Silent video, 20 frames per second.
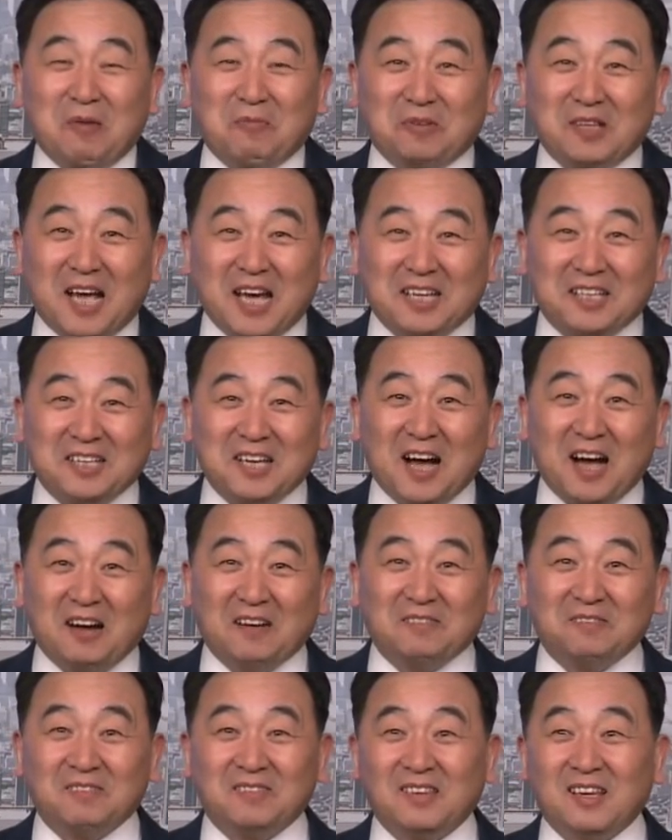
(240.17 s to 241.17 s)
不太一样，
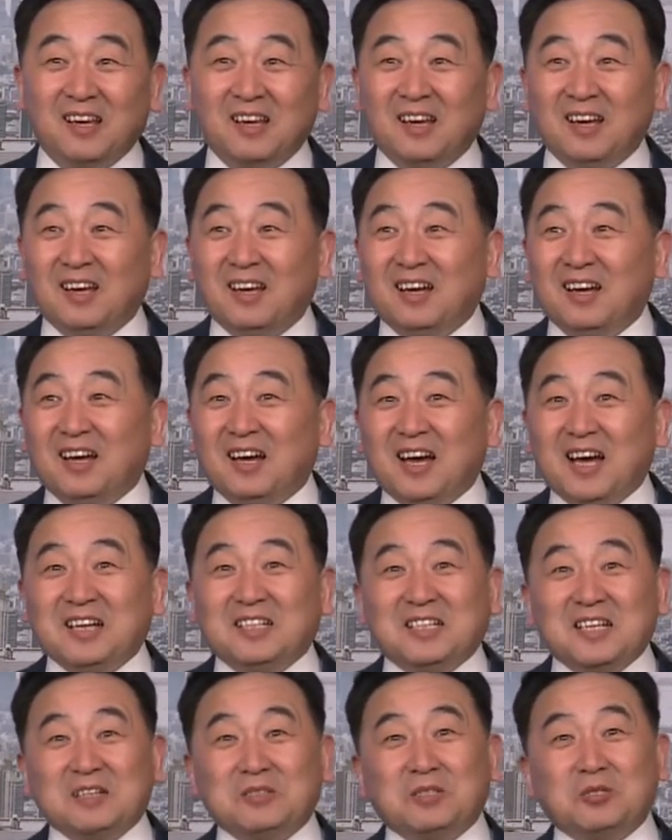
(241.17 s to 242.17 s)
哎，
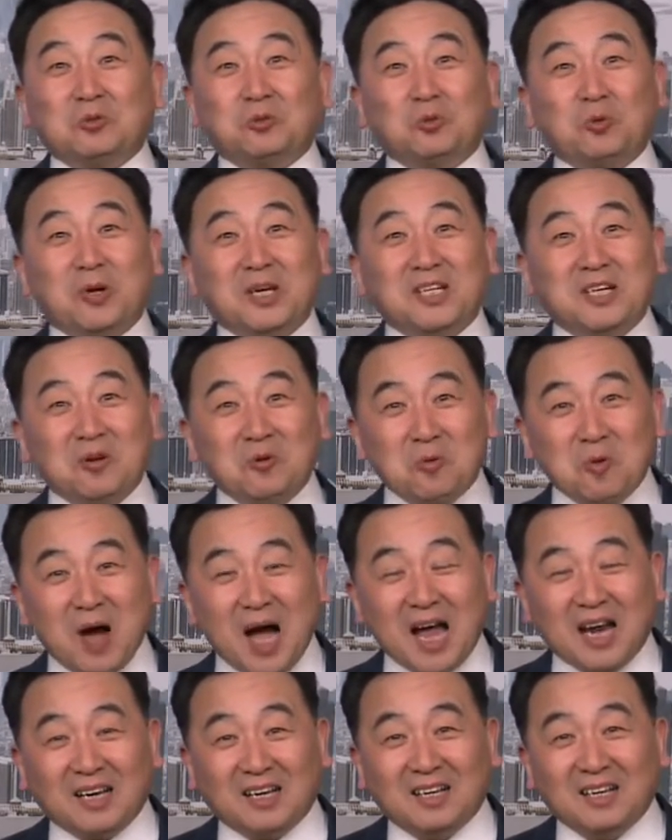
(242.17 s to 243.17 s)
这就对上
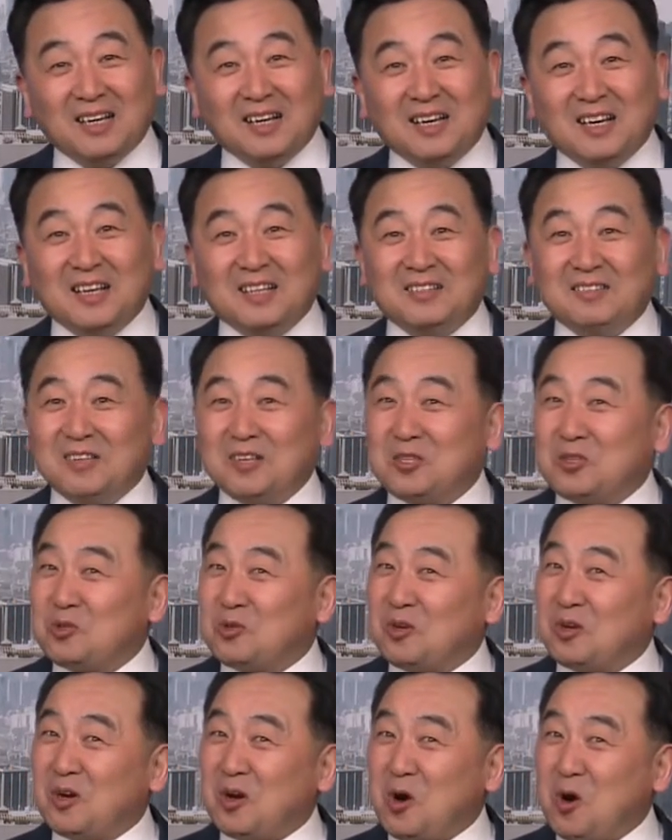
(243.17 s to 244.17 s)
话了。那
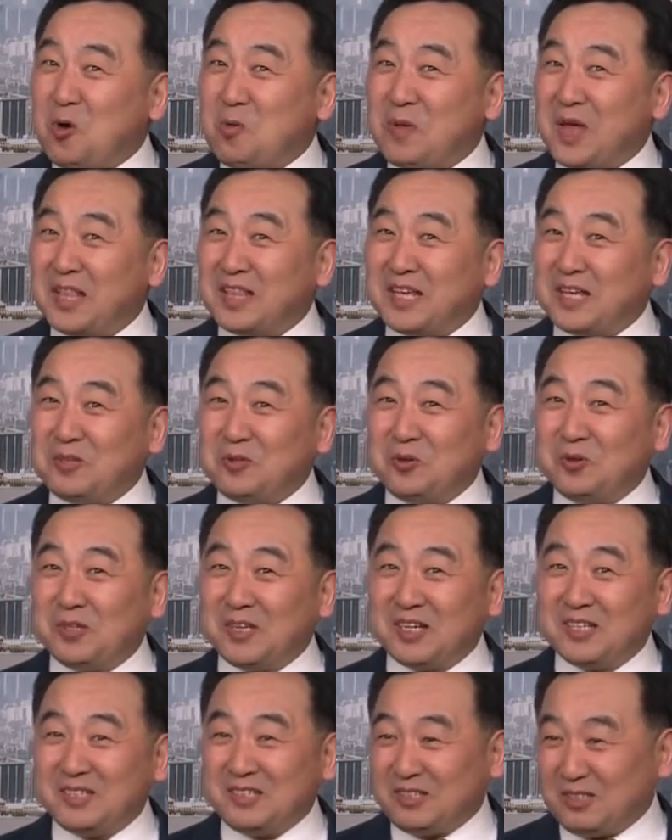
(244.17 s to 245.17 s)
最后面那女
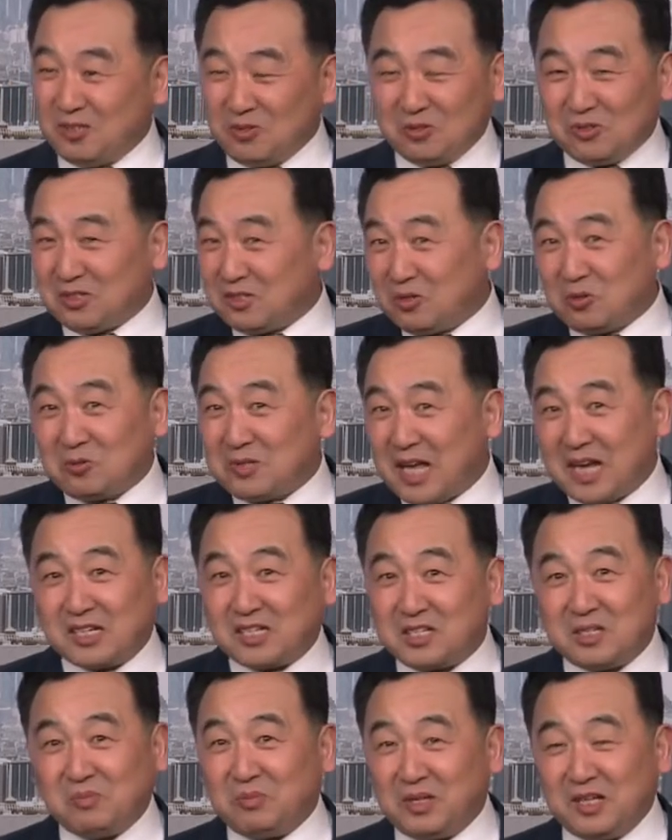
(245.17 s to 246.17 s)
的就都在
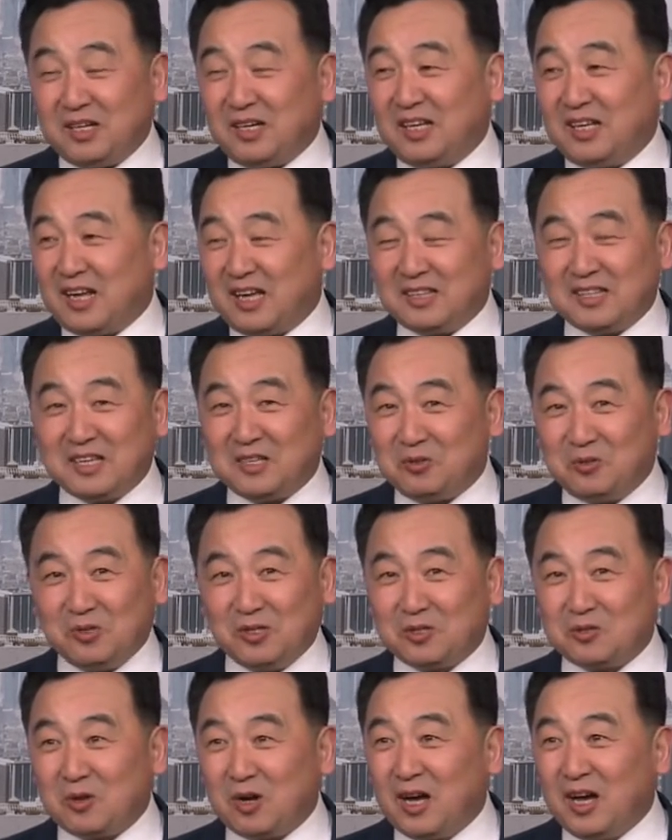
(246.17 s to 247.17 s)
视频里啊。那女的
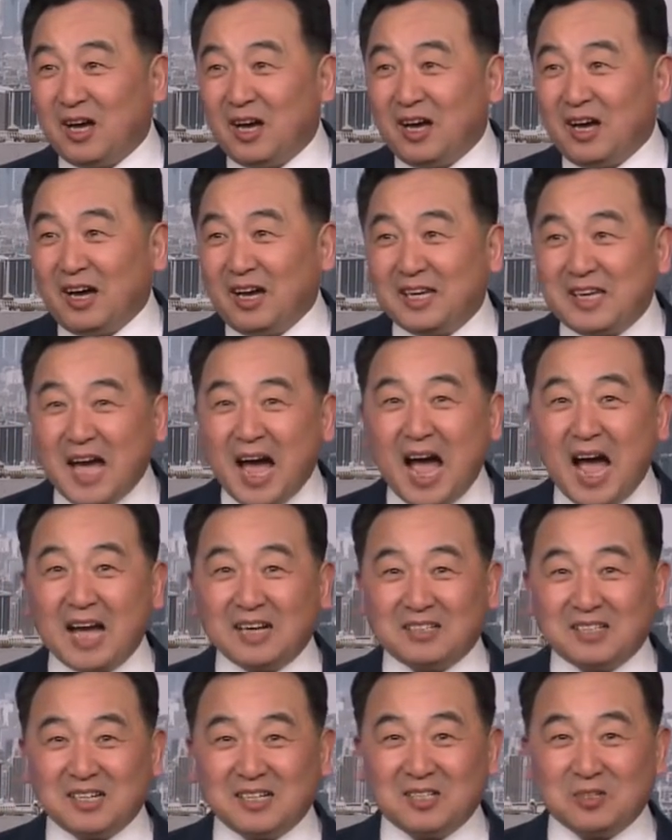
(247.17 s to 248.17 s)
说：“哎呀，
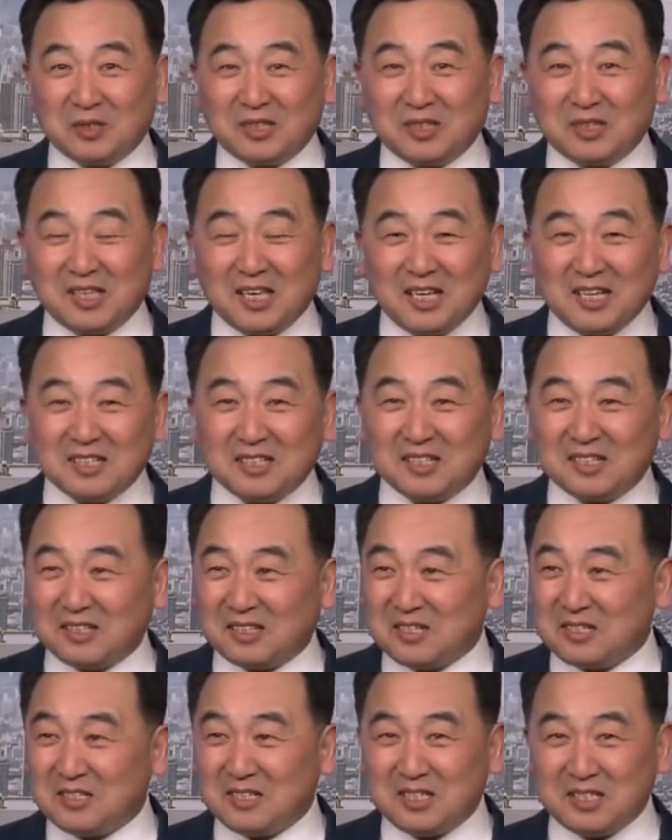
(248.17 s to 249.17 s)
这是我第一次
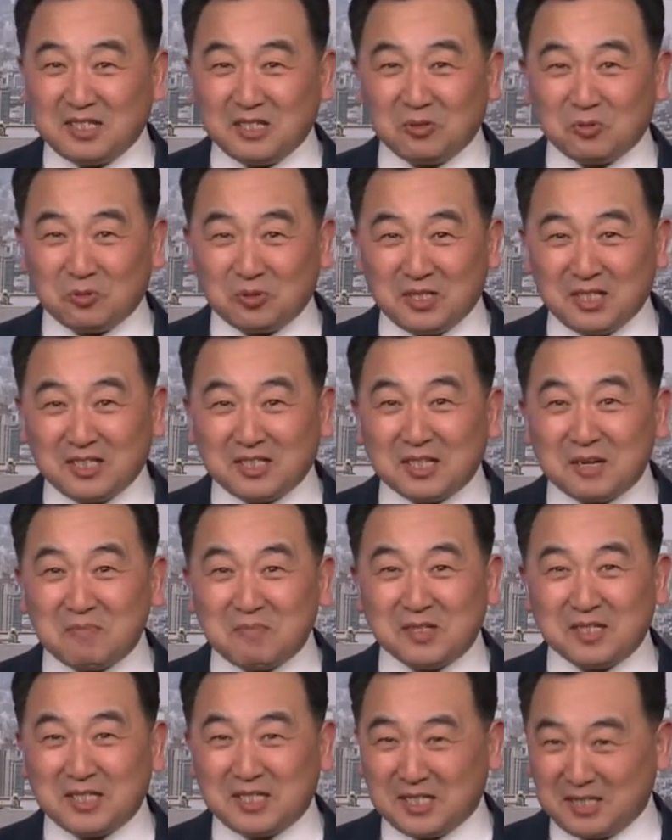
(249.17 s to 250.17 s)
跟习主席这
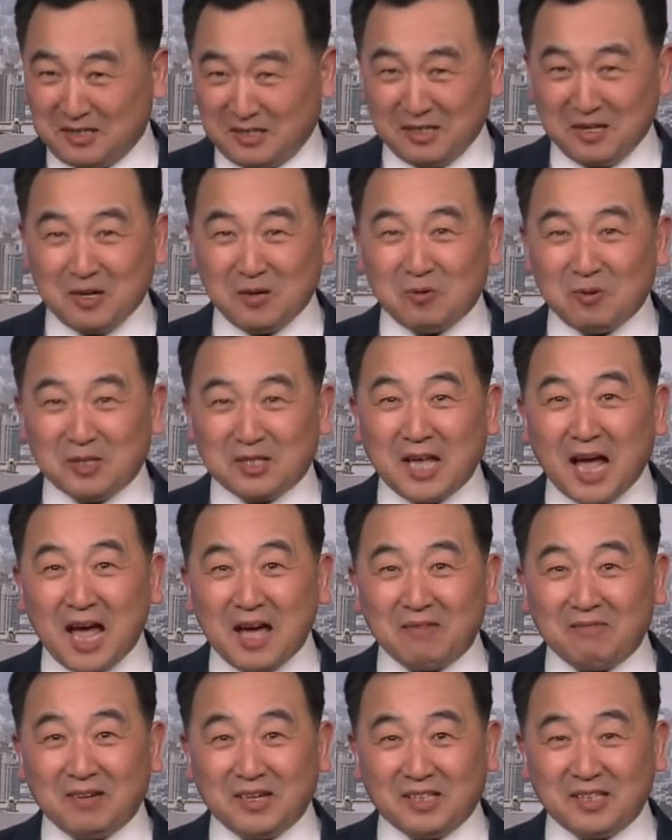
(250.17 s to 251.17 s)
么近，我
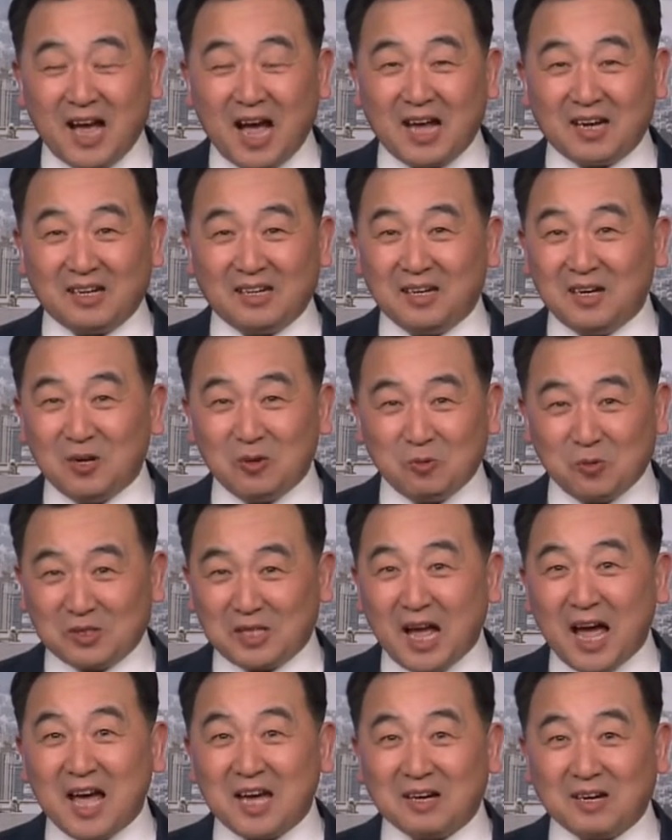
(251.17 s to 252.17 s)
太伟大了，我
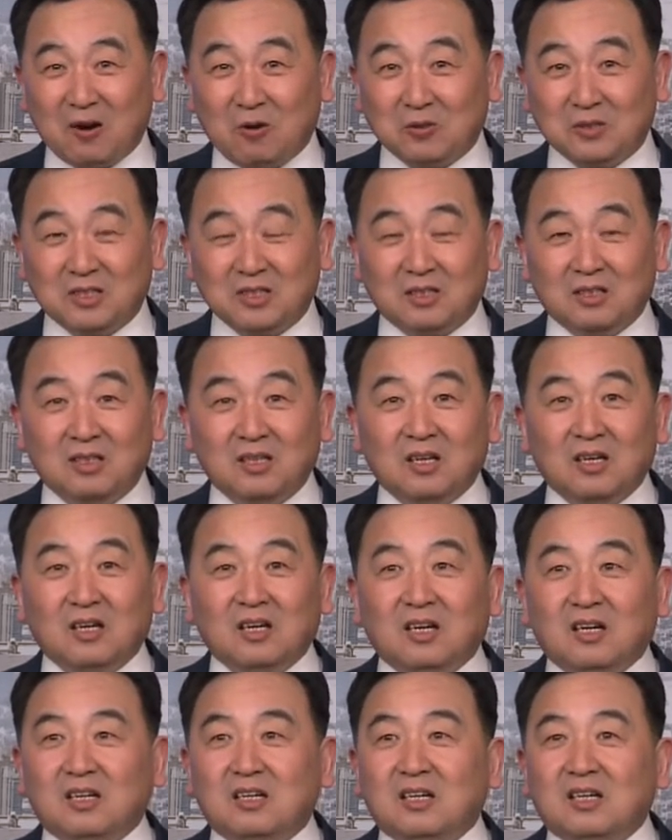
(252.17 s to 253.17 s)
太高
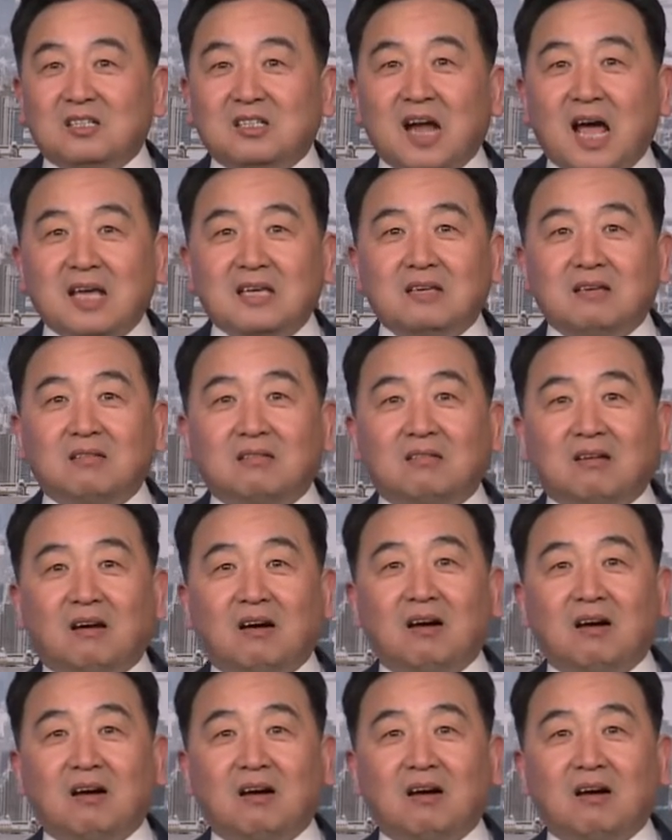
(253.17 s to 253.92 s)
兴。”那啥意思？